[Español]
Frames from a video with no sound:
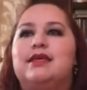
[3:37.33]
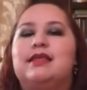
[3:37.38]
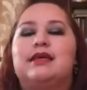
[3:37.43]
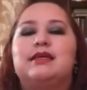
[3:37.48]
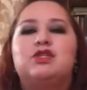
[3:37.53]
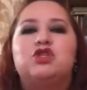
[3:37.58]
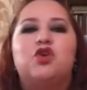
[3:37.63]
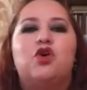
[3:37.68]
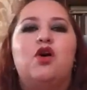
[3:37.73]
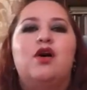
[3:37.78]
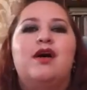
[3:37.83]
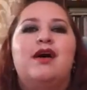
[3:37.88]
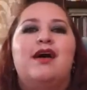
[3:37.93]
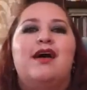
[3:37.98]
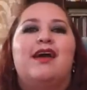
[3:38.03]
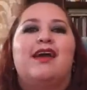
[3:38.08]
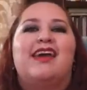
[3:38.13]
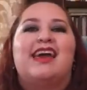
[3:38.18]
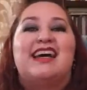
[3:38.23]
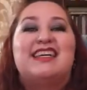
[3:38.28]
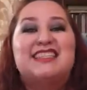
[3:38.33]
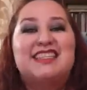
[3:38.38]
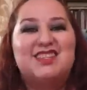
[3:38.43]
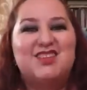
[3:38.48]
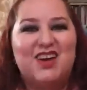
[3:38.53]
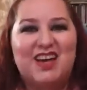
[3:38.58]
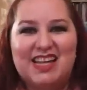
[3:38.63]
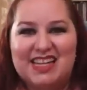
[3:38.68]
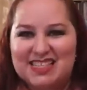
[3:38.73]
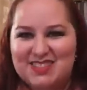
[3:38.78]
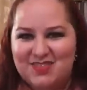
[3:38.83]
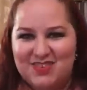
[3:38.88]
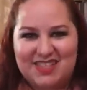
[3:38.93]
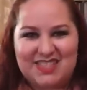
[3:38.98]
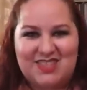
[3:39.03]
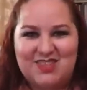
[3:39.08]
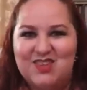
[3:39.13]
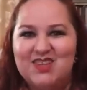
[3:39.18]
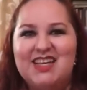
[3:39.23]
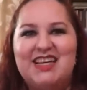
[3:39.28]
Y de hecho, Casi todas las
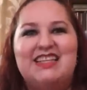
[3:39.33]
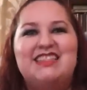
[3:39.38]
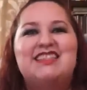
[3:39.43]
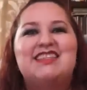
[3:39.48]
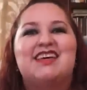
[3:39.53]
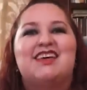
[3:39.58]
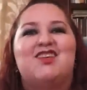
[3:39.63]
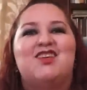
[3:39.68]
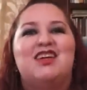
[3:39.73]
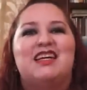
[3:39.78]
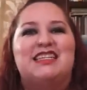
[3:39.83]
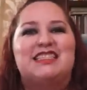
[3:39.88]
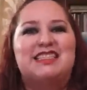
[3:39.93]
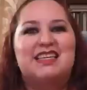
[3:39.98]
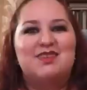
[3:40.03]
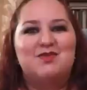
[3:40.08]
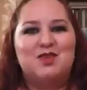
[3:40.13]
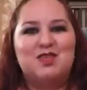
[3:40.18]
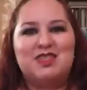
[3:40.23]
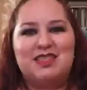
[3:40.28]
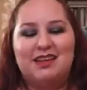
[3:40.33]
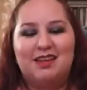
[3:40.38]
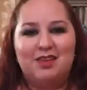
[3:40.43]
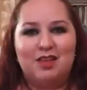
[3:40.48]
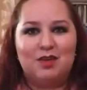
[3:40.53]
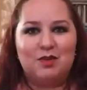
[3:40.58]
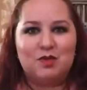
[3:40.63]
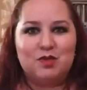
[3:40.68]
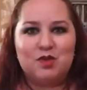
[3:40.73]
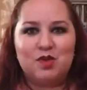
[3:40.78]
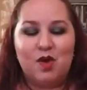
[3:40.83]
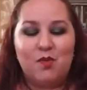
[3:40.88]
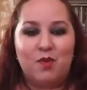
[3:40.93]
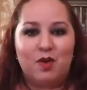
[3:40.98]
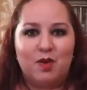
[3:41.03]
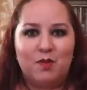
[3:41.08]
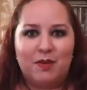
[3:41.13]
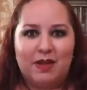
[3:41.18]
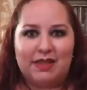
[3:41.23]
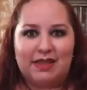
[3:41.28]
personas con las que hemos tenido el gusto de
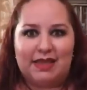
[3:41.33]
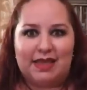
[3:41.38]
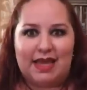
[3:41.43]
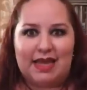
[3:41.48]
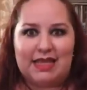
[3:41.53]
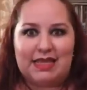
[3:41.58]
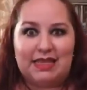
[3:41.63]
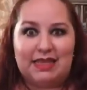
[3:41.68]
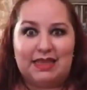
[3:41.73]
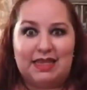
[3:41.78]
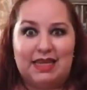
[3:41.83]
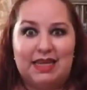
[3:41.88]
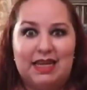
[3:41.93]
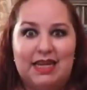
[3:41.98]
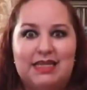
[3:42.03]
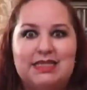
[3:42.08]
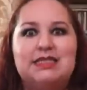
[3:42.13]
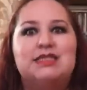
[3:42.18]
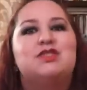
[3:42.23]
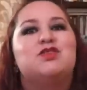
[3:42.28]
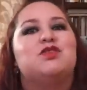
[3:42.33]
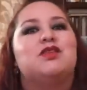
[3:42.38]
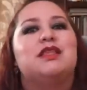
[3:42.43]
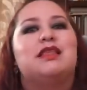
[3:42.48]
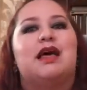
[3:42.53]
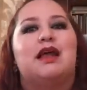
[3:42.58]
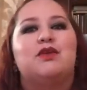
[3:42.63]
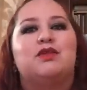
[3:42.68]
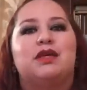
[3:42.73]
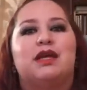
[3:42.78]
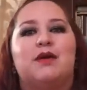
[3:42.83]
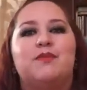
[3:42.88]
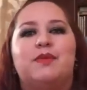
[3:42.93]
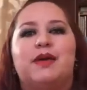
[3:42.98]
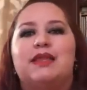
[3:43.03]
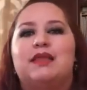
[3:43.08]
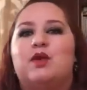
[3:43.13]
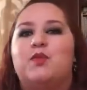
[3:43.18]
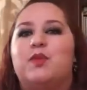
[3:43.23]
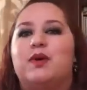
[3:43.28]
poder platicar y de tener la sesión de
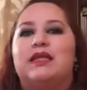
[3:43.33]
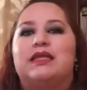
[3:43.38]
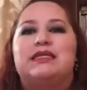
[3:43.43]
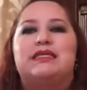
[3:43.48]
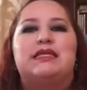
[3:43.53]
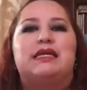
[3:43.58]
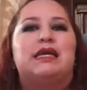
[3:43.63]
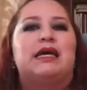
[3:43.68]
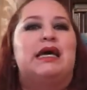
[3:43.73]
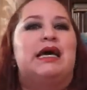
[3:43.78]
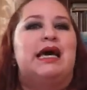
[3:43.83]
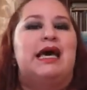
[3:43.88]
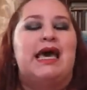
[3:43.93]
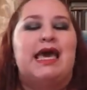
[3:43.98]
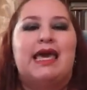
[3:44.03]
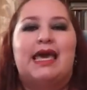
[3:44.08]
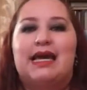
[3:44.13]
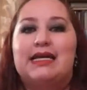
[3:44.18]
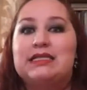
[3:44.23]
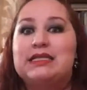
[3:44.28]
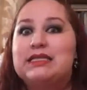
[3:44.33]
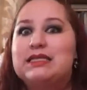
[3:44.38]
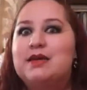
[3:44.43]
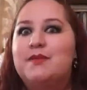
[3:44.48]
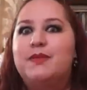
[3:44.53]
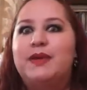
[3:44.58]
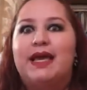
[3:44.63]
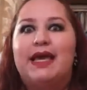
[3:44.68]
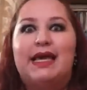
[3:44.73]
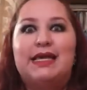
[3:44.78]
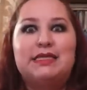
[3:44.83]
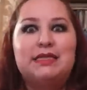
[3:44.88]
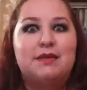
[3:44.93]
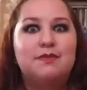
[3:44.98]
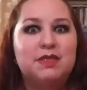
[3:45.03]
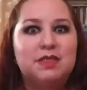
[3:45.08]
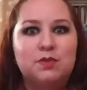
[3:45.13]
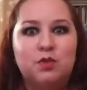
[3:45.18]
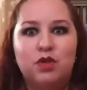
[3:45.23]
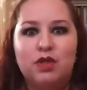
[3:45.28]
taroterapia te lo pueden decir casi siempre ese
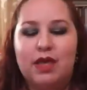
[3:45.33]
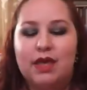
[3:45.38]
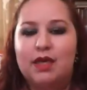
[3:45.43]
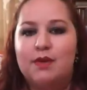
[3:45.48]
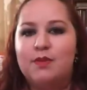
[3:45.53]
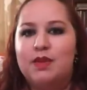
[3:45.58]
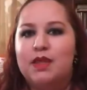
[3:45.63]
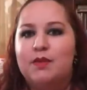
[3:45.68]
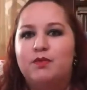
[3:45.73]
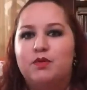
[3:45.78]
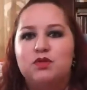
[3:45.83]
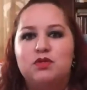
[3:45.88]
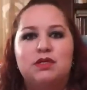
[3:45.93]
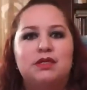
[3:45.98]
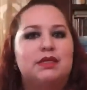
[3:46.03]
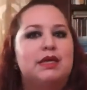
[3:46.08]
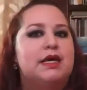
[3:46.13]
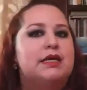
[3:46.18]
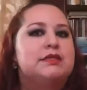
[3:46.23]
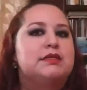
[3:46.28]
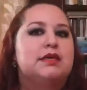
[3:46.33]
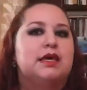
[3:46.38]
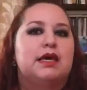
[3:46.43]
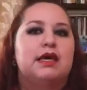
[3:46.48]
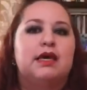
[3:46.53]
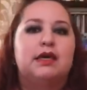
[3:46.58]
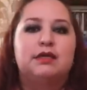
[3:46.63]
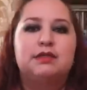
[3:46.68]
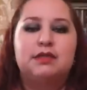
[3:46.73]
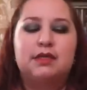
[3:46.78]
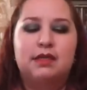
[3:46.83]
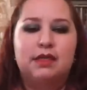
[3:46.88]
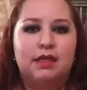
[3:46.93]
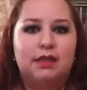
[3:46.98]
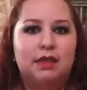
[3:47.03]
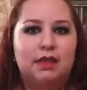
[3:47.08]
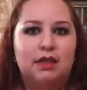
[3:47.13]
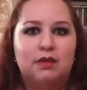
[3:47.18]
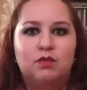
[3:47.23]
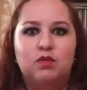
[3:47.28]
mismo día que me depositas, ese
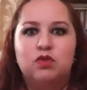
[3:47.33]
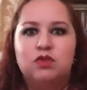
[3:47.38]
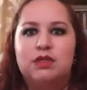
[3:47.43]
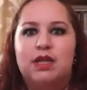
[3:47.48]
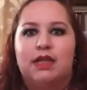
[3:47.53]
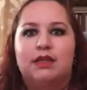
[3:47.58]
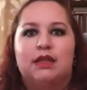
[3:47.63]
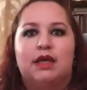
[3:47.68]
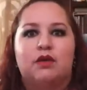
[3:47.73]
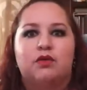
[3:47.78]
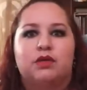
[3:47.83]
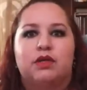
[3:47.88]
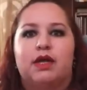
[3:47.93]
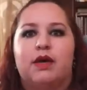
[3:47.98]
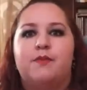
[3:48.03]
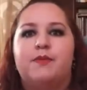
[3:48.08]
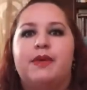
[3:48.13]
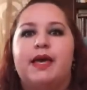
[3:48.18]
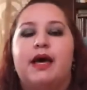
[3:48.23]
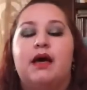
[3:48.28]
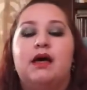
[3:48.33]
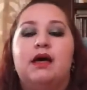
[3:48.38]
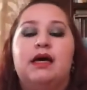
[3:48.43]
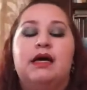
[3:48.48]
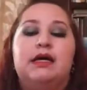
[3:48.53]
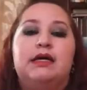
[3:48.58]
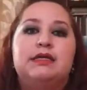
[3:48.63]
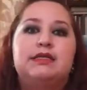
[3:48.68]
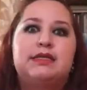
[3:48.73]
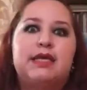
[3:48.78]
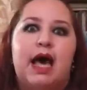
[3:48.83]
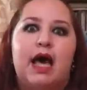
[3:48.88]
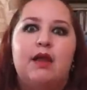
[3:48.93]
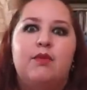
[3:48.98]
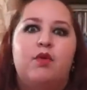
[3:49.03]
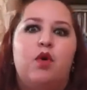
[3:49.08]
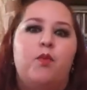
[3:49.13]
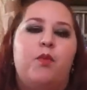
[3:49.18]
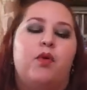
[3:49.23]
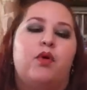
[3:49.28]
día tenemos la taroterapia,
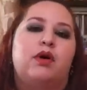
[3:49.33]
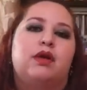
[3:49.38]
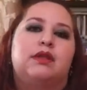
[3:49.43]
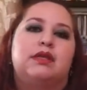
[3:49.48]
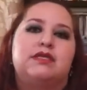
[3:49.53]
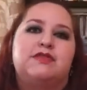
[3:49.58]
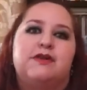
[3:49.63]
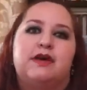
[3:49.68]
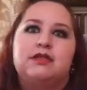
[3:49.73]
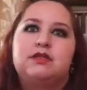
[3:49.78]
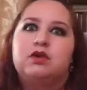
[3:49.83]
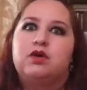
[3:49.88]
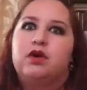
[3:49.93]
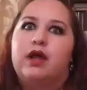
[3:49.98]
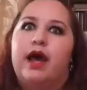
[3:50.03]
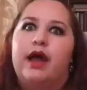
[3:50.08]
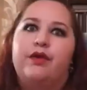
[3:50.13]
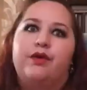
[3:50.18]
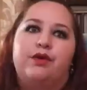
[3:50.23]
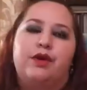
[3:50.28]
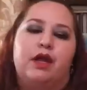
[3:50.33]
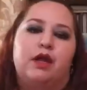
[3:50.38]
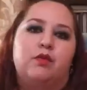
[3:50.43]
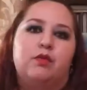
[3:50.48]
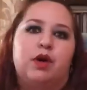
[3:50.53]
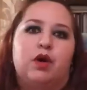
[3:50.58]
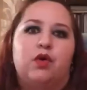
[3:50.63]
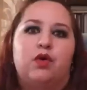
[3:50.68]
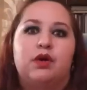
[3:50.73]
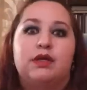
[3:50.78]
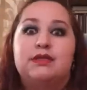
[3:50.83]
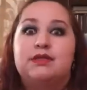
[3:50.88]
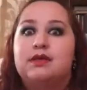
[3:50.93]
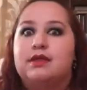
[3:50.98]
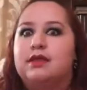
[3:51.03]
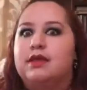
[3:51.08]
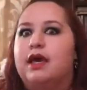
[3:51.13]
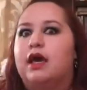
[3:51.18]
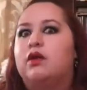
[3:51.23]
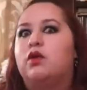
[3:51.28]
salvo por el desfase horario que a lo mejor
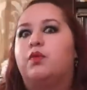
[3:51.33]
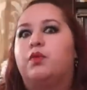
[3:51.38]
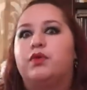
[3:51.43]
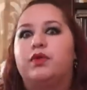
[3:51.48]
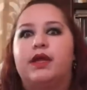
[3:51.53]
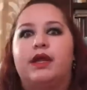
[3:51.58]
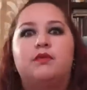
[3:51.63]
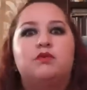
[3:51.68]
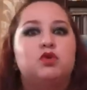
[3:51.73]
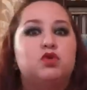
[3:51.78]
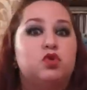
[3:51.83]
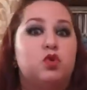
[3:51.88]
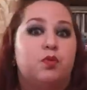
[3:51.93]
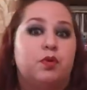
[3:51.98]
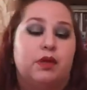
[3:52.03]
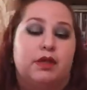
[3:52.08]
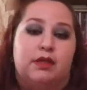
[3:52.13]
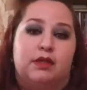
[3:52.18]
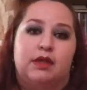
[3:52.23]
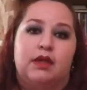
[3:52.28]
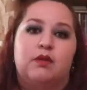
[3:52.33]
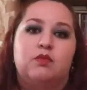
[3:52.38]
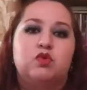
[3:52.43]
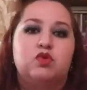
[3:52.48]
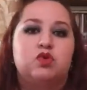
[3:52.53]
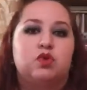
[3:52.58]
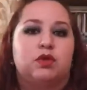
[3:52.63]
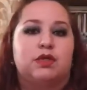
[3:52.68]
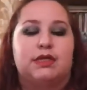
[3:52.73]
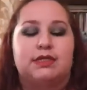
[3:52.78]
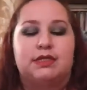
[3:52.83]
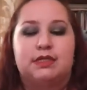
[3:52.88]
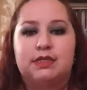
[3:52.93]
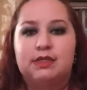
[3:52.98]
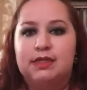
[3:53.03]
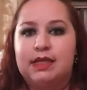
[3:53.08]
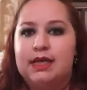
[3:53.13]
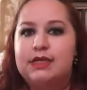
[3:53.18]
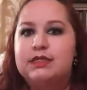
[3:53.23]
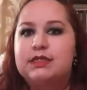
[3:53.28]
ese día no pudiéramos o porque teníamos otras
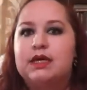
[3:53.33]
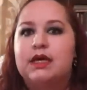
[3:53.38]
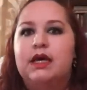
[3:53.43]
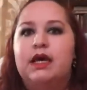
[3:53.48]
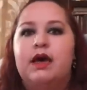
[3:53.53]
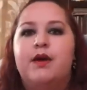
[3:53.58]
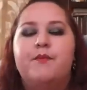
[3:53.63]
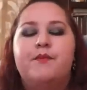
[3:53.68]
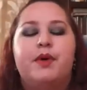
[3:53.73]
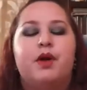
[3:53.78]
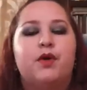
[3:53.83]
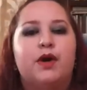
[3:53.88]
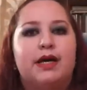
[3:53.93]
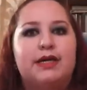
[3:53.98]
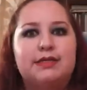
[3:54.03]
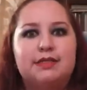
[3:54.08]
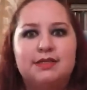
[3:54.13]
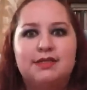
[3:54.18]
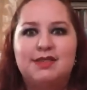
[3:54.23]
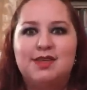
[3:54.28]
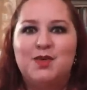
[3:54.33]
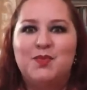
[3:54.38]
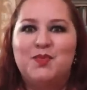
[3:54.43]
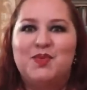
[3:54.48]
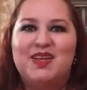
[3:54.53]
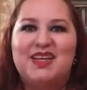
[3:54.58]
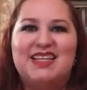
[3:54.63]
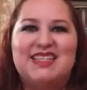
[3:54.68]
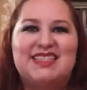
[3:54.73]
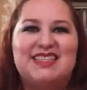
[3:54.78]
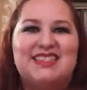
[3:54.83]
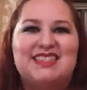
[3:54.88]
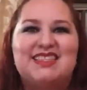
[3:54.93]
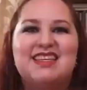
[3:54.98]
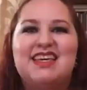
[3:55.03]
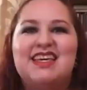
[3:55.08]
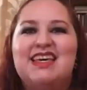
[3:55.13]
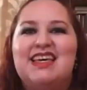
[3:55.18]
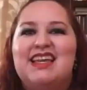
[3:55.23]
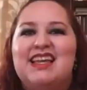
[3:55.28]
citas, pero casi siempre es
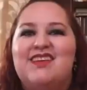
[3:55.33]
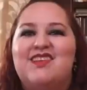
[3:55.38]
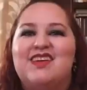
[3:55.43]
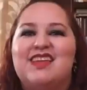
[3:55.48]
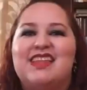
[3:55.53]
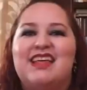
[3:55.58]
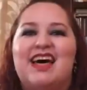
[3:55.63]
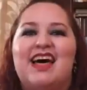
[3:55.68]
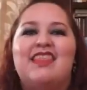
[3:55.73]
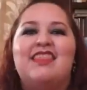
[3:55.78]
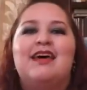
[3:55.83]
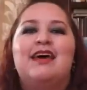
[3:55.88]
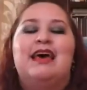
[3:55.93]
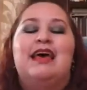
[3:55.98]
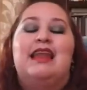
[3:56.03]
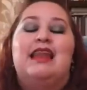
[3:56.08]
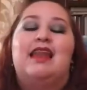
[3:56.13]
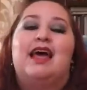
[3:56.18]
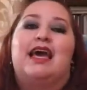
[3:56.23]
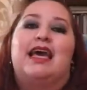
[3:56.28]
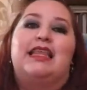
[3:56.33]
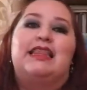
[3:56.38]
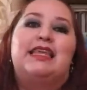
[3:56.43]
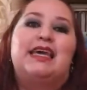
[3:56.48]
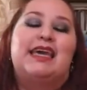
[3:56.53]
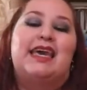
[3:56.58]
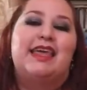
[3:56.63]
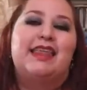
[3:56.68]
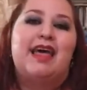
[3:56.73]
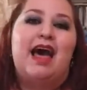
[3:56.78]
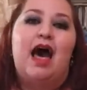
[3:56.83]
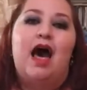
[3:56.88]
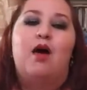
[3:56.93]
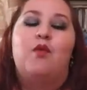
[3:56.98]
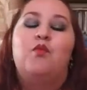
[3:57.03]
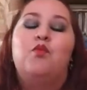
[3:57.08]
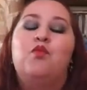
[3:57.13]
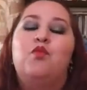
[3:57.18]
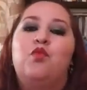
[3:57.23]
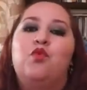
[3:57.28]
así y la verdad la gente queda
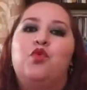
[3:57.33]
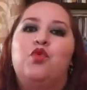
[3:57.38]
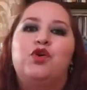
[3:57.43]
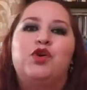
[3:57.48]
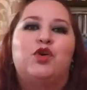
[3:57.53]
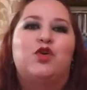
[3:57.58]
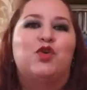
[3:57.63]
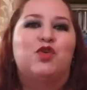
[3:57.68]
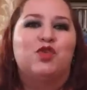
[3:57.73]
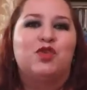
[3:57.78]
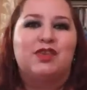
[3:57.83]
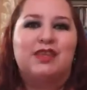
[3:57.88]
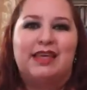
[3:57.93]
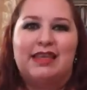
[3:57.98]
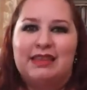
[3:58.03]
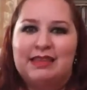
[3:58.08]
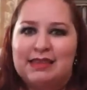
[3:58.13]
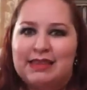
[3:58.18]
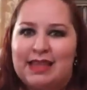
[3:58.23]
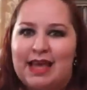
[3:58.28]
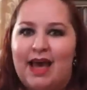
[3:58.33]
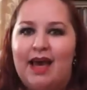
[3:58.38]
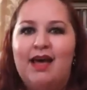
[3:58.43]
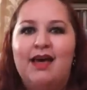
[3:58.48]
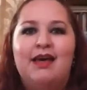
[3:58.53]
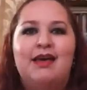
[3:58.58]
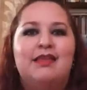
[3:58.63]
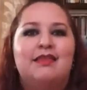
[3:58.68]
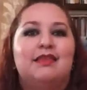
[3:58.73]
muy contenta.